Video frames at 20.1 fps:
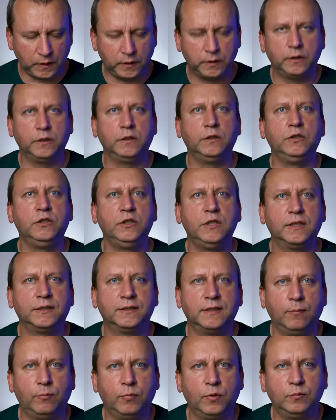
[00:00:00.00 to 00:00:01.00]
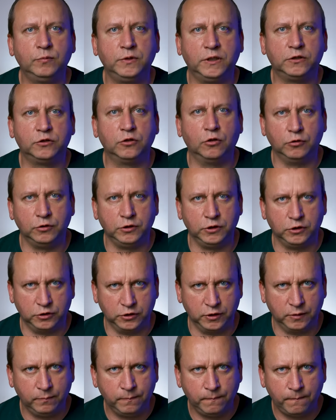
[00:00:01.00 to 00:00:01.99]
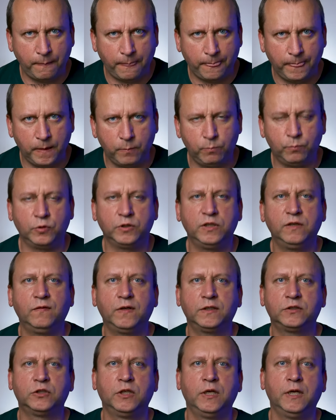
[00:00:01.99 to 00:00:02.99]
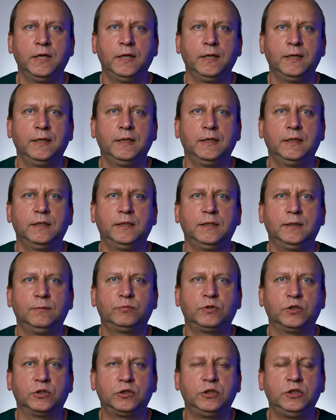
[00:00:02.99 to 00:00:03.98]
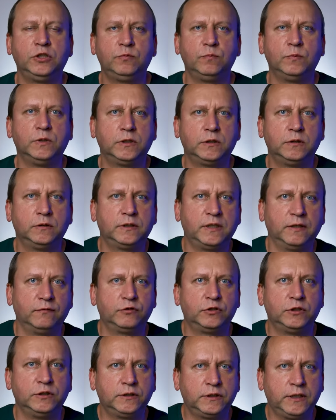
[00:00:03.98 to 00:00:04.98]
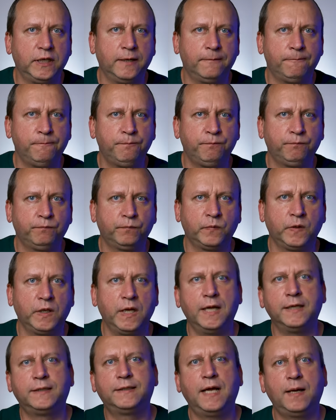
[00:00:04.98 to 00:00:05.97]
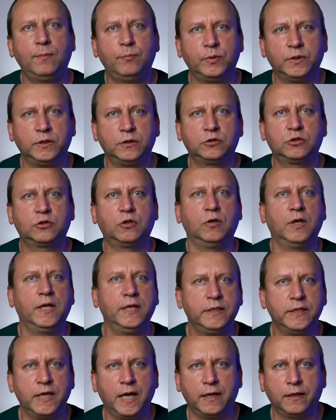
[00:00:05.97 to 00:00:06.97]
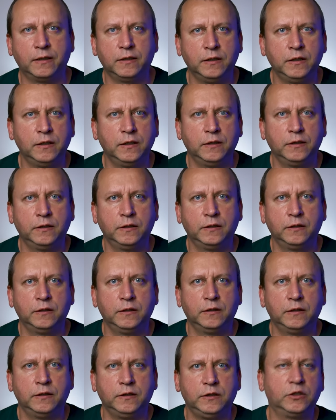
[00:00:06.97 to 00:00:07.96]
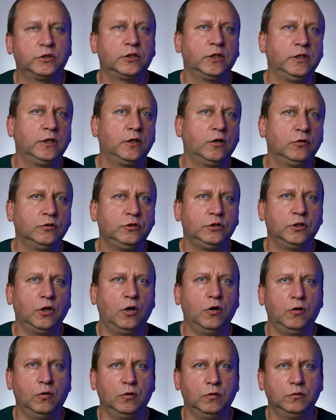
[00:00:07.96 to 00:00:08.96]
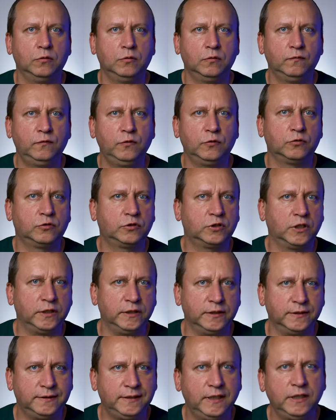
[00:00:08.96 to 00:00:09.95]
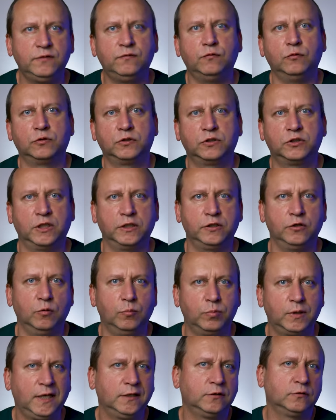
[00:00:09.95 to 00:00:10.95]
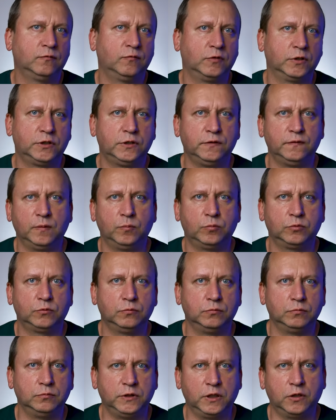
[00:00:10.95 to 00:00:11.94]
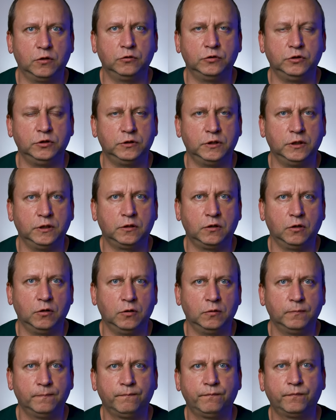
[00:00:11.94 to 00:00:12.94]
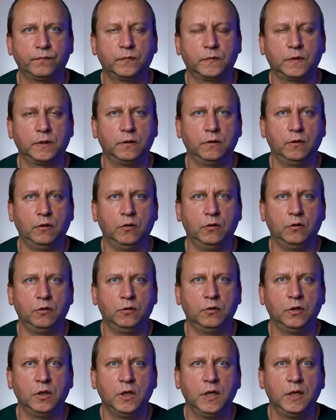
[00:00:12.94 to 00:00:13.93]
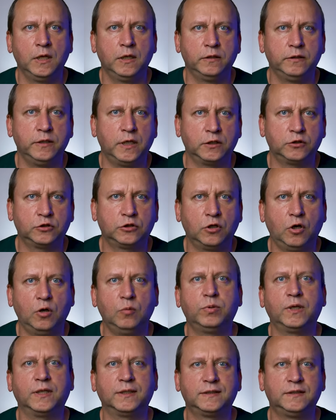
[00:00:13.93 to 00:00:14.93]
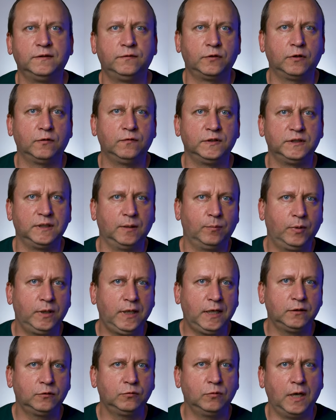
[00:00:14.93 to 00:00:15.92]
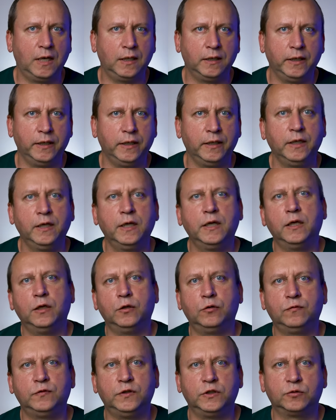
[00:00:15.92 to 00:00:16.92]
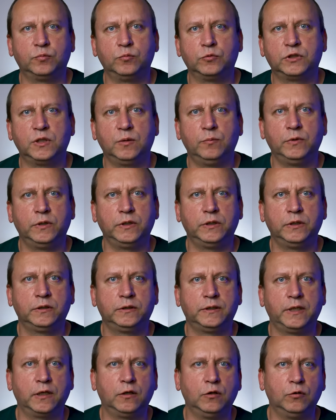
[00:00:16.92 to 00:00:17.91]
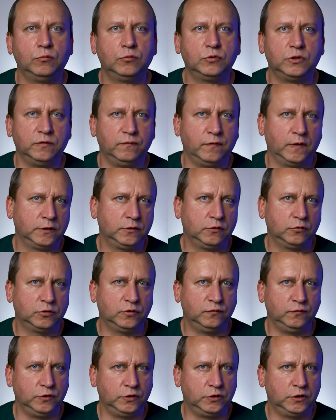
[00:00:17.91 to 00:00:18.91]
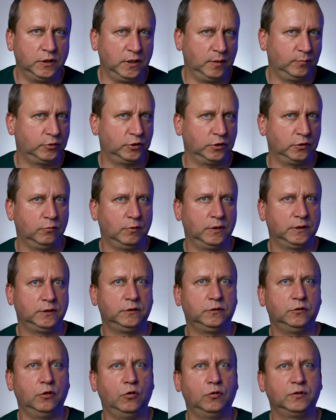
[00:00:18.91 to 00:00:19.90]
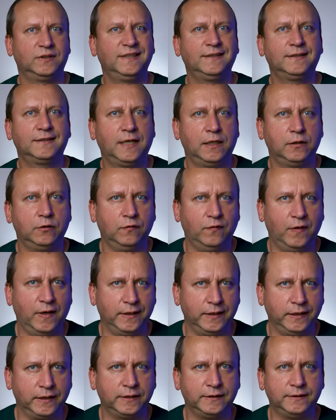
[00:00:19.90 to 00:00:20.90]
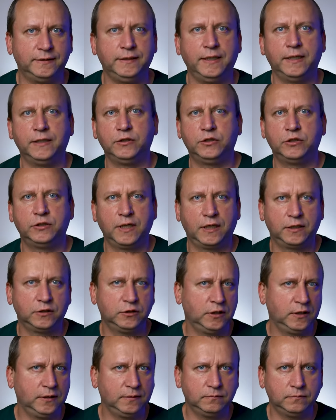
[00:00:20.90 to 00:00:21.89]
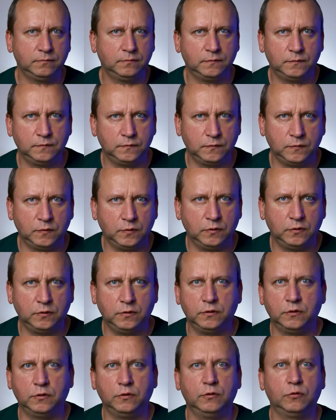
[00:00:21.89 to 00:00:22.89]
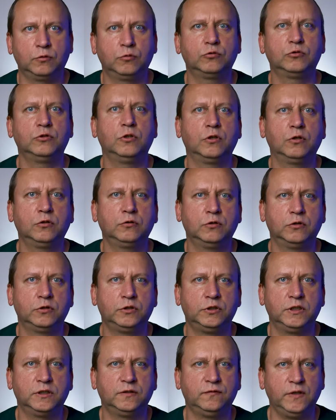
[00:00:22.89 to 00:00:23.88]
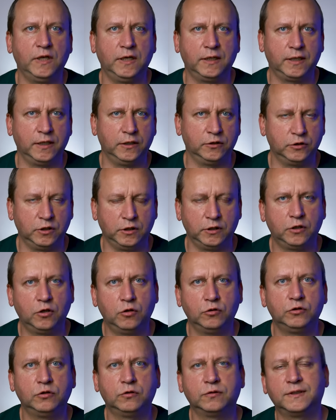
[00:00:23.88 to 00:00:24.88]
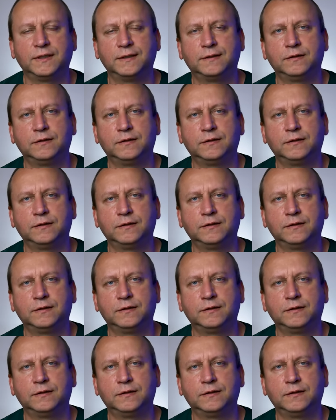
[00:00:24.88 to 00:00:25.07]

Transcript: mm, nie zapomnieć o niczym, ponieważ y, przeszliśmy te wszystkie mm, etapy szkolenia, jeżeli chodzi o wyostrzanie zdjęć, wyostrzanie obrazów właściwie, bo tu nie chodzi tylko mm, o nasz obraz cyfrowy z aparatu, ale również możemy tego używać oczywiście na przykład do zeskanowanych zdjęć, także różnorodność jest wielka, jeżeli chodzi o